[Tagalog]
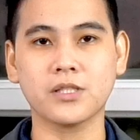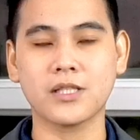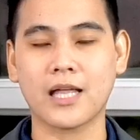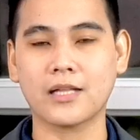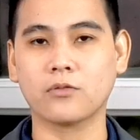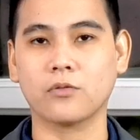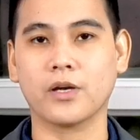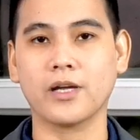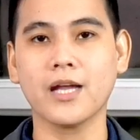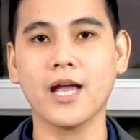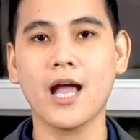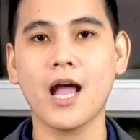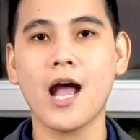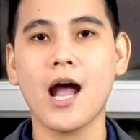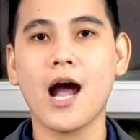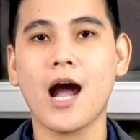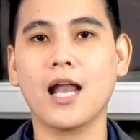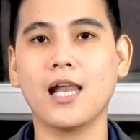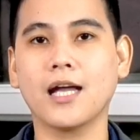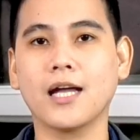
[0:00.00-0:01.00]
Network.
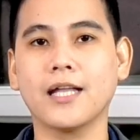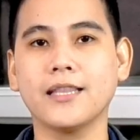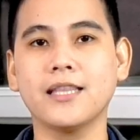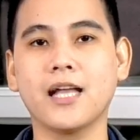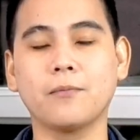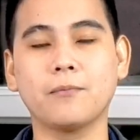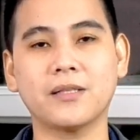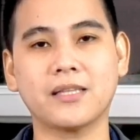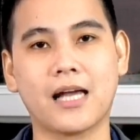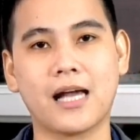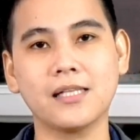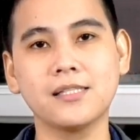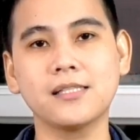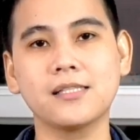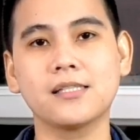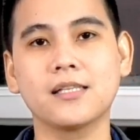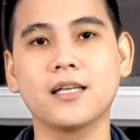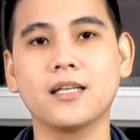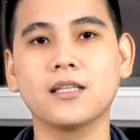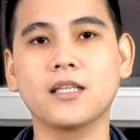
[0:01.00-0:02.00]
Alagad ng
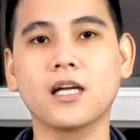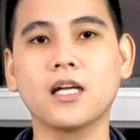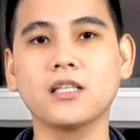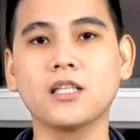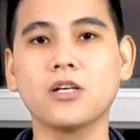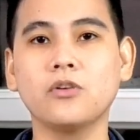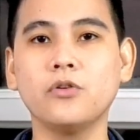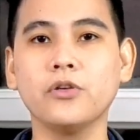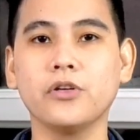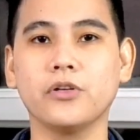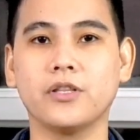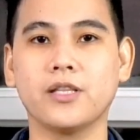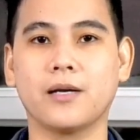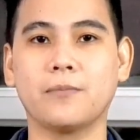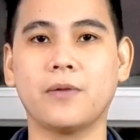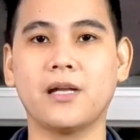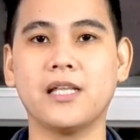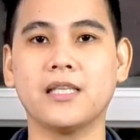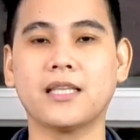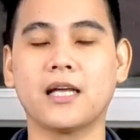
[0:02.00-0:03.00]
batas, tagataguyod
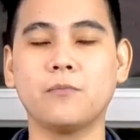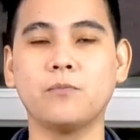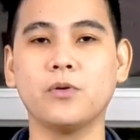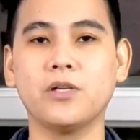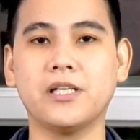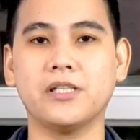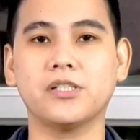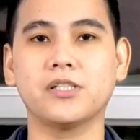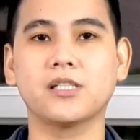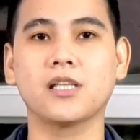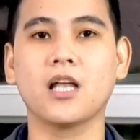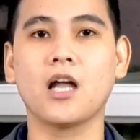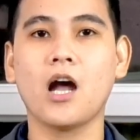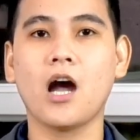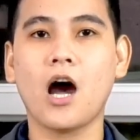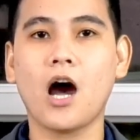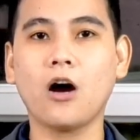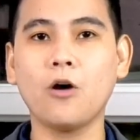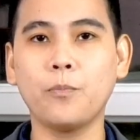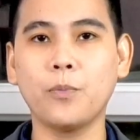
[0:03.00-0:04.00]
ng balitang pulis.
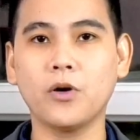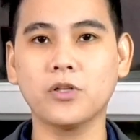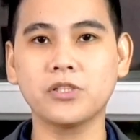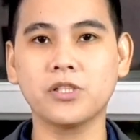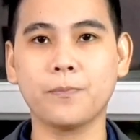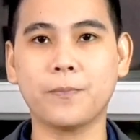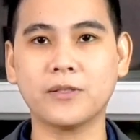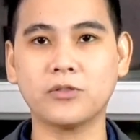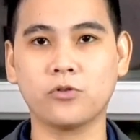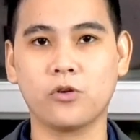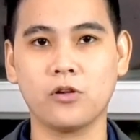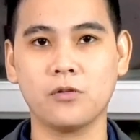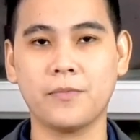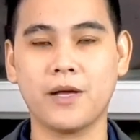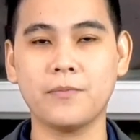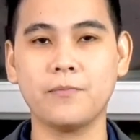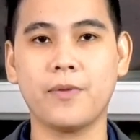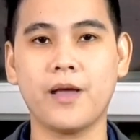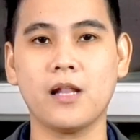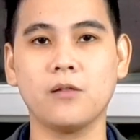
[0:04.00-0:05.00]
Ako po si
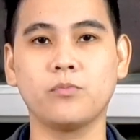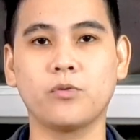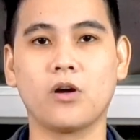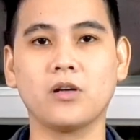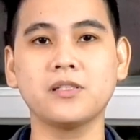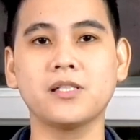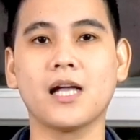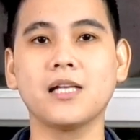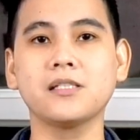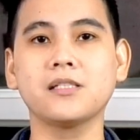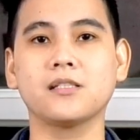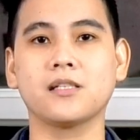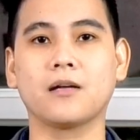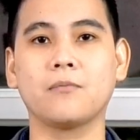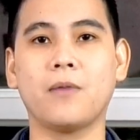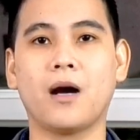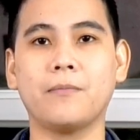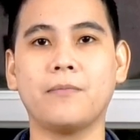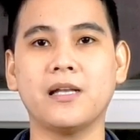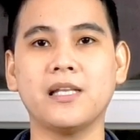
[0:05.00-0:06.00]
Patrolman Bel Brosas,
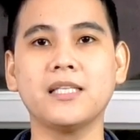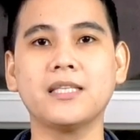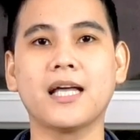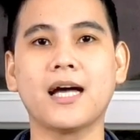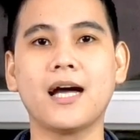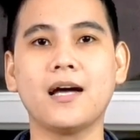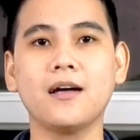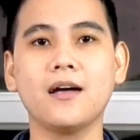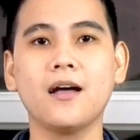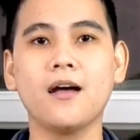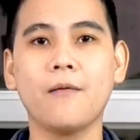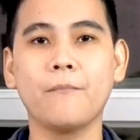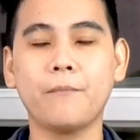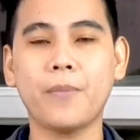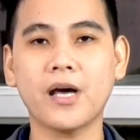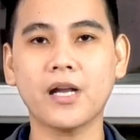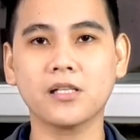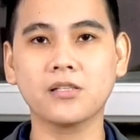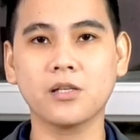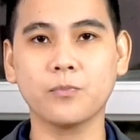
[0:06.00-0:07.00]
nagbabalita
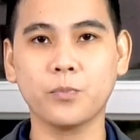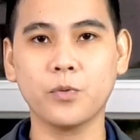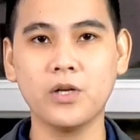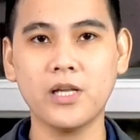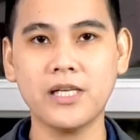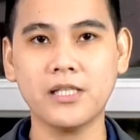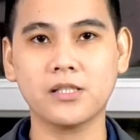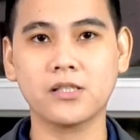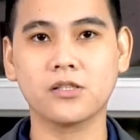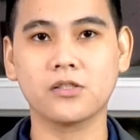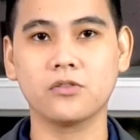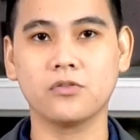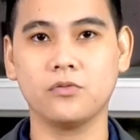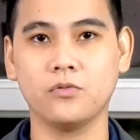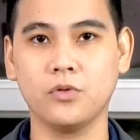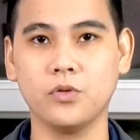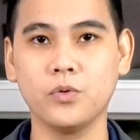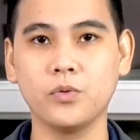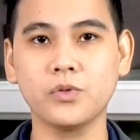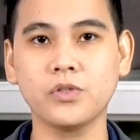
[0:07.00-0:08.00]
para sa Police
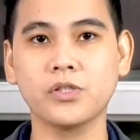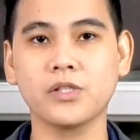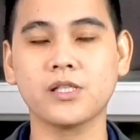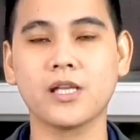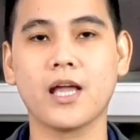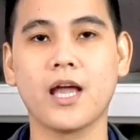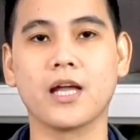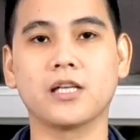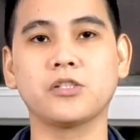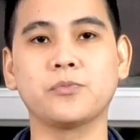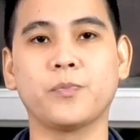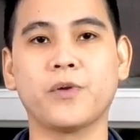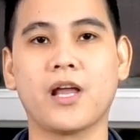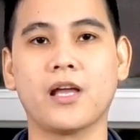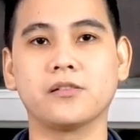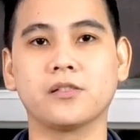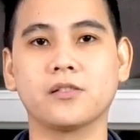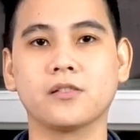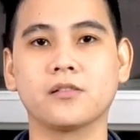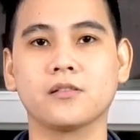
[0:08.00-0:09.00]
News
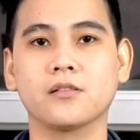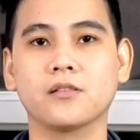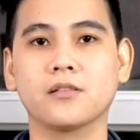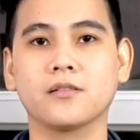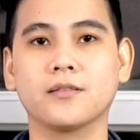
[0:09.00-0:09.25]
Express.